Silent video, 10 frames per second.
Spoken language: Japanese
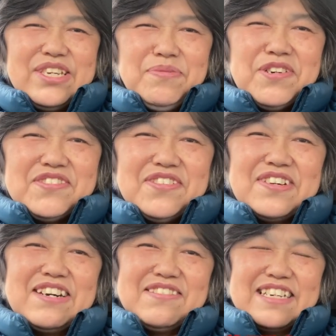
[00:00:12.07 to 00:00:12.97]
今日も
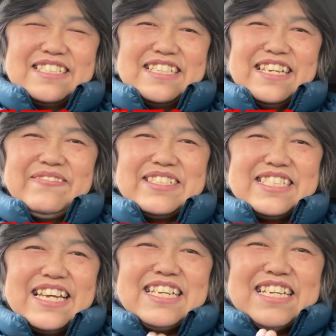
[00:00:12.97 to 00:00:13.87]
動画をご覧くださいま
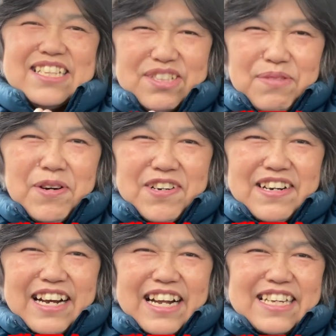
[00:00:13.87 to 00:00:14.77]
して、どうも
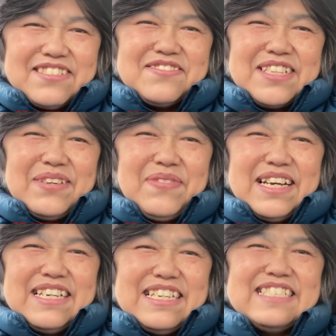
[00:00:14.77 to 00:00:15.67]
ありがとうござい
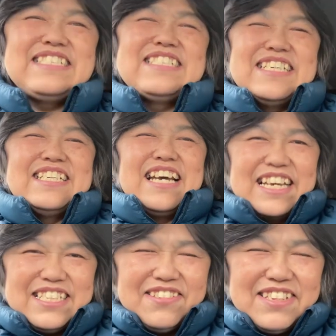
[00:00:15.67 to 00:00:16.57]
ます。
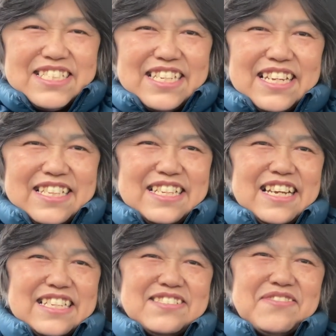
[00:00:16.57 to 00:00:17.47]
はい、今日ですね、
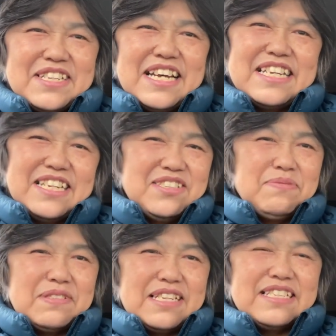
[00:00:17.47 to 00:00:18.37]
何話そうかなーなんて
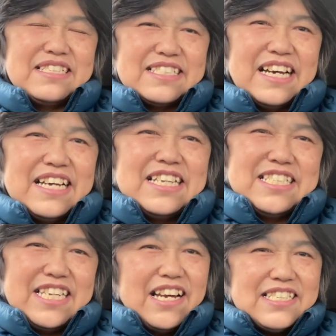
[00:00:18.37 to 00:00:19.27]
思ったんですが、
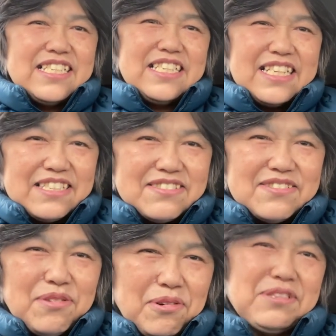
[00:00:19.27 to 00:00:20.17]
幸せになる
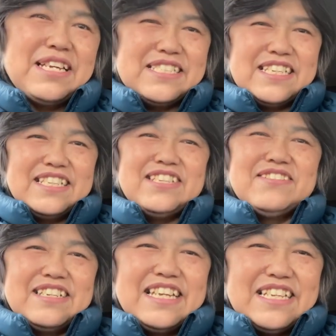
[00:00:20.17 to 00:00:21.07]
方程式っていう
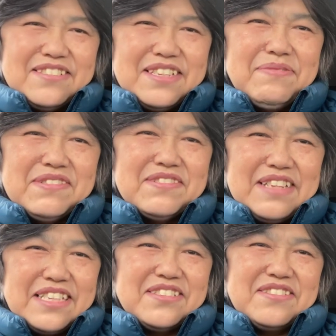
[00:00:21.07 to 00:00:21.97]
ようなね、そんなものを
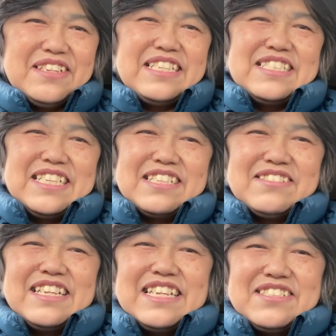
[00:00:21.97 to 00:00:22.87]
ね、ちょっとね、知った
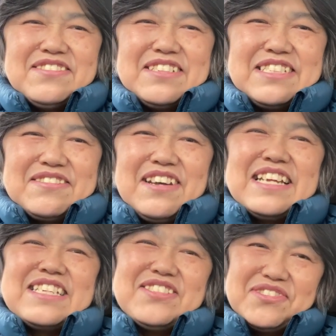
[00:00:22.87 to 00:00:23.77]
のでね、ちょっとね、その
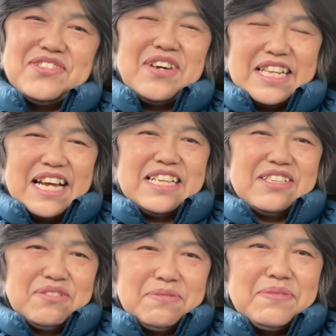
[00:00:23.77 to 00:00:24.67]
話をしようかなーな
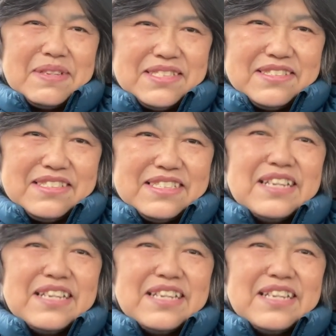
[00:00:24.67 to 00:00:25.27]
んて思います。